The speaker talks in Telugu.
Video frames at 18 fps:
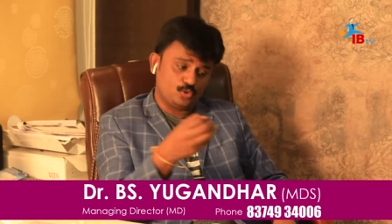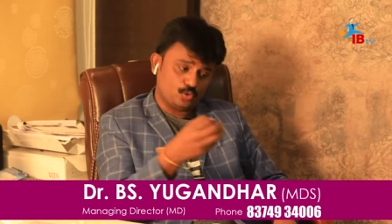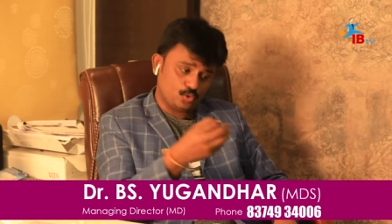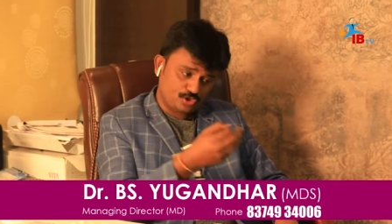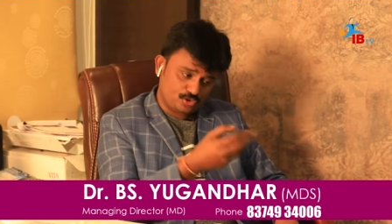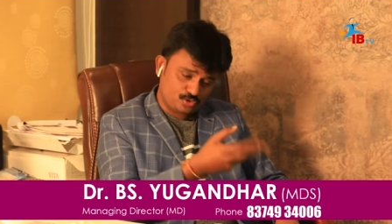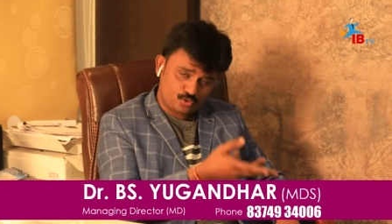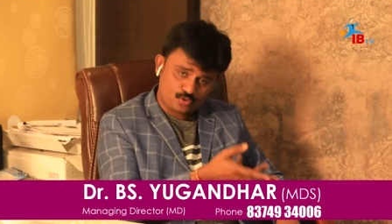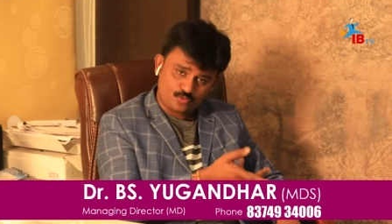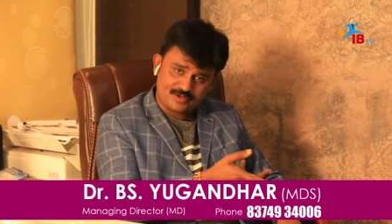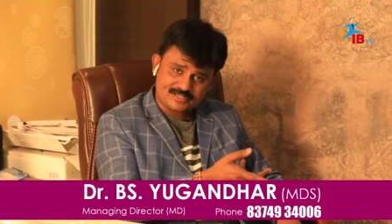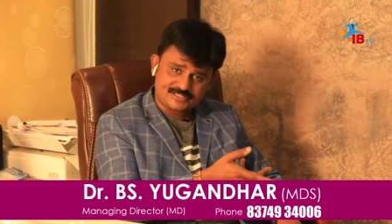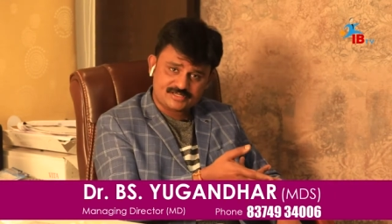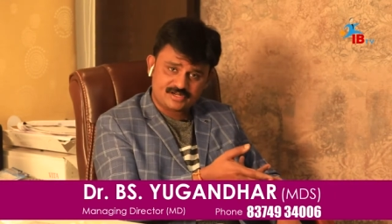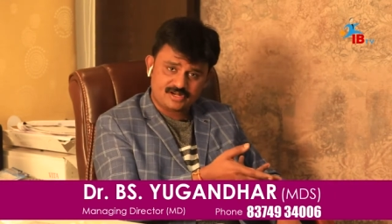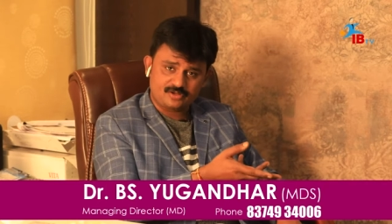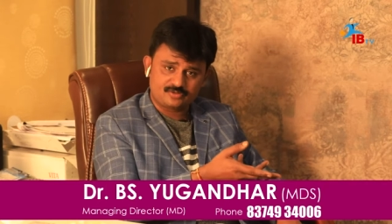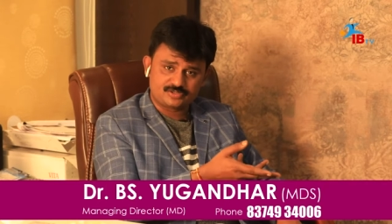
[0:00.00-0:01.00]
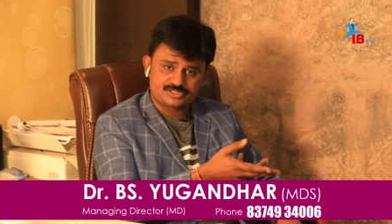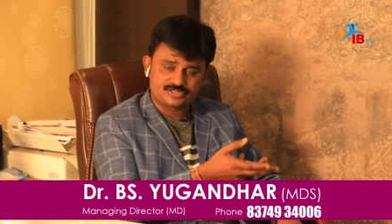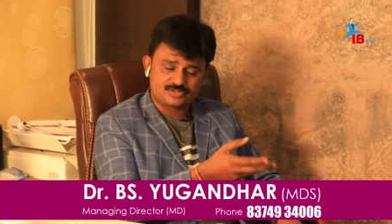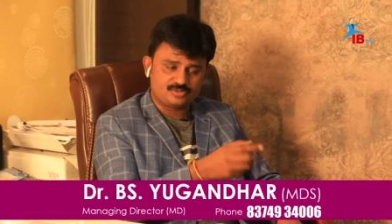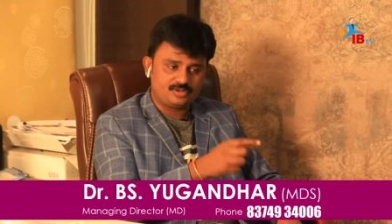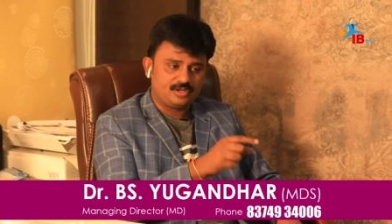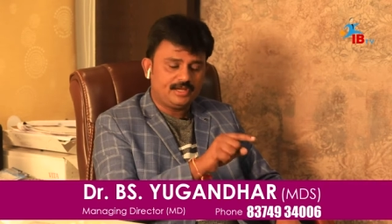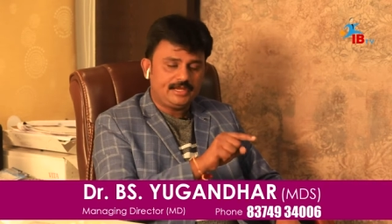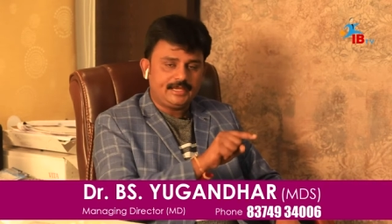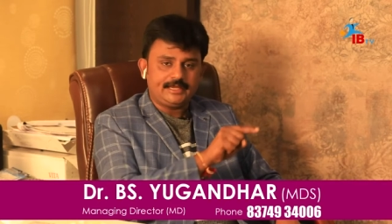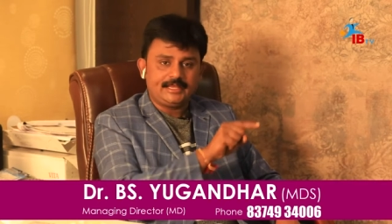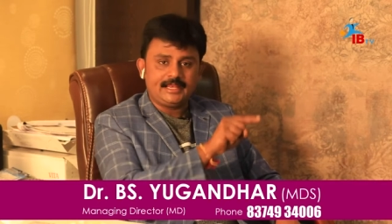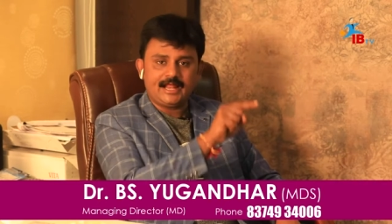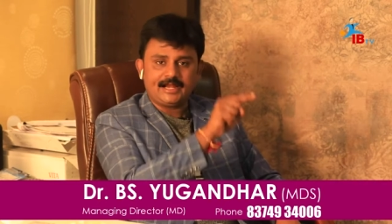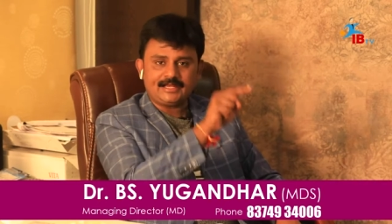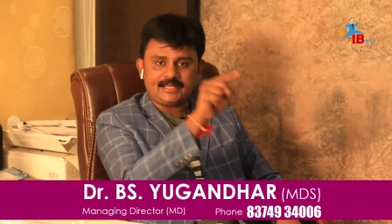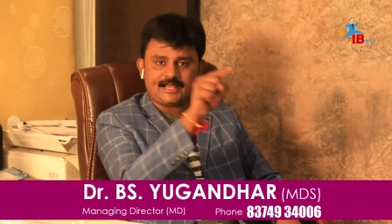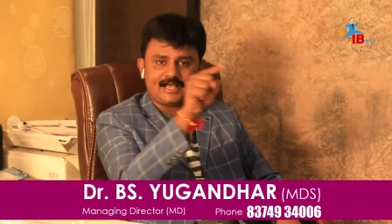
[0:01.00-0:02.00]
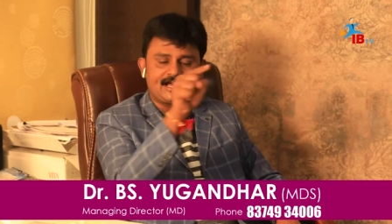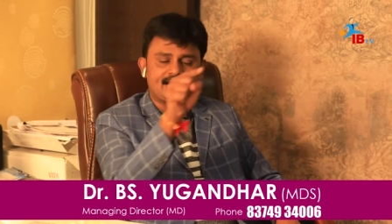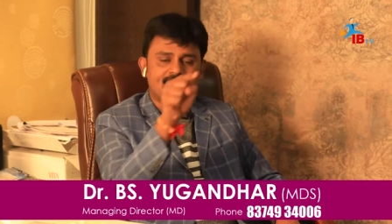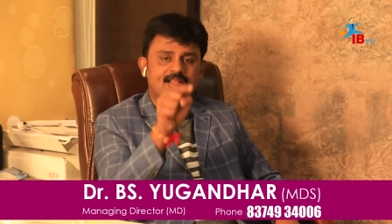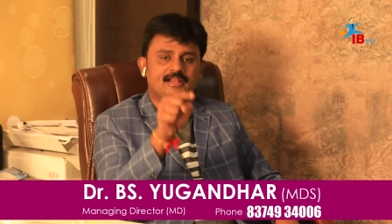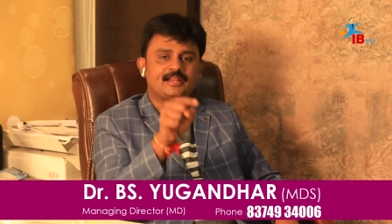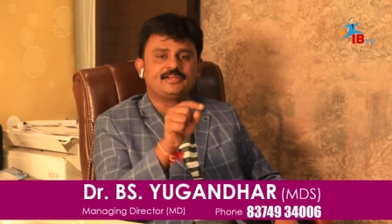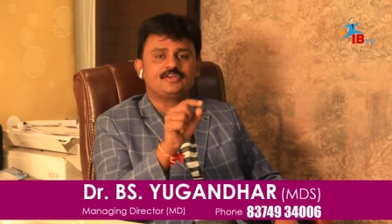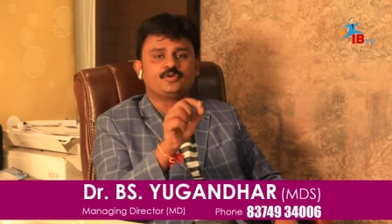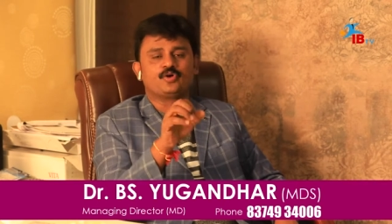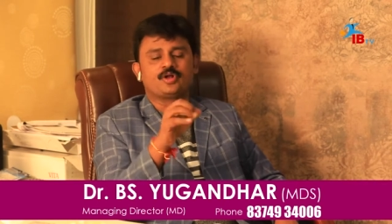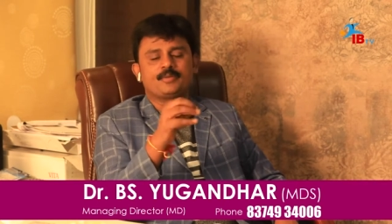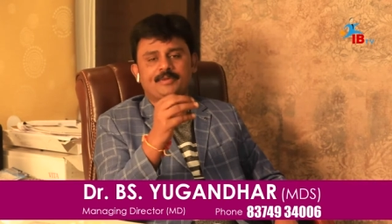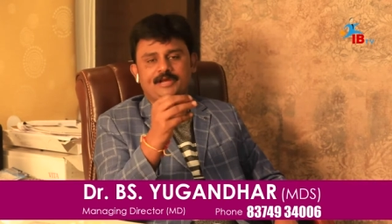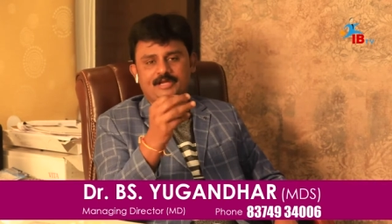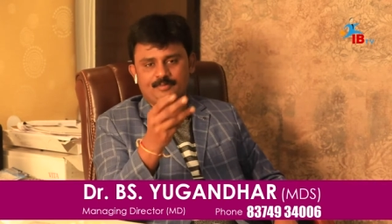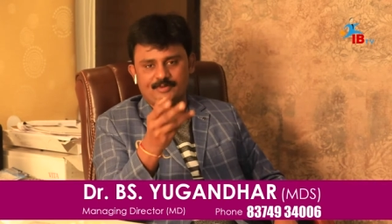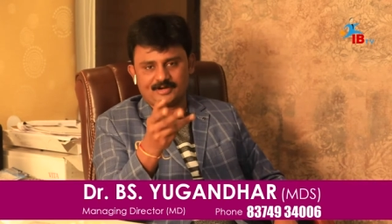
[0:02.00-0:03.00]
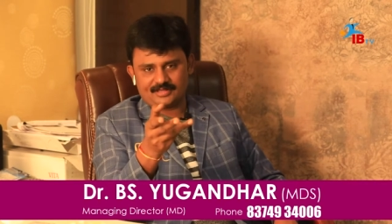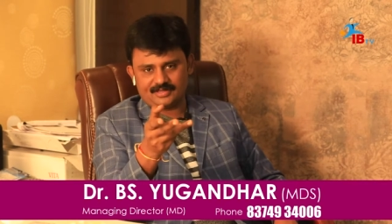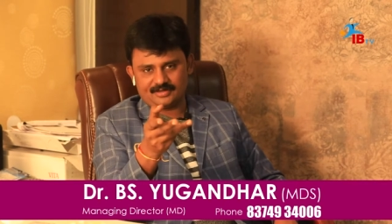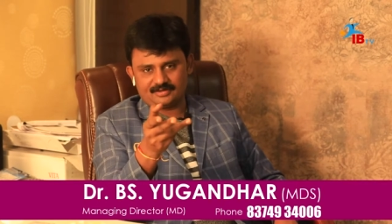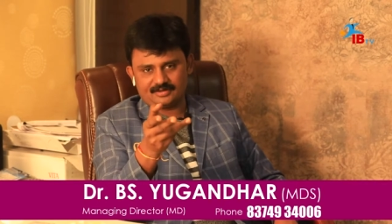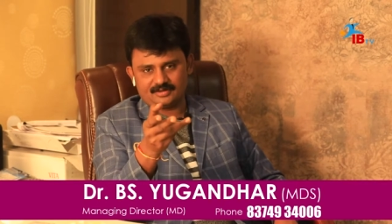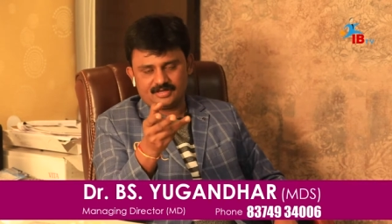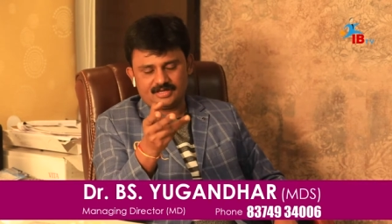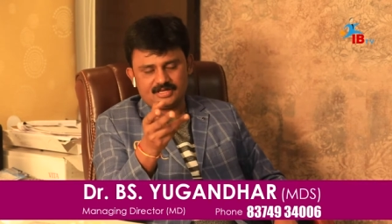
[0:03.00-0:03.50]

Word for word: నోటి దుర్వాసన రావచ్చు ఇలాంటి కారణాలన్నీ కూడా బయటపడతాయి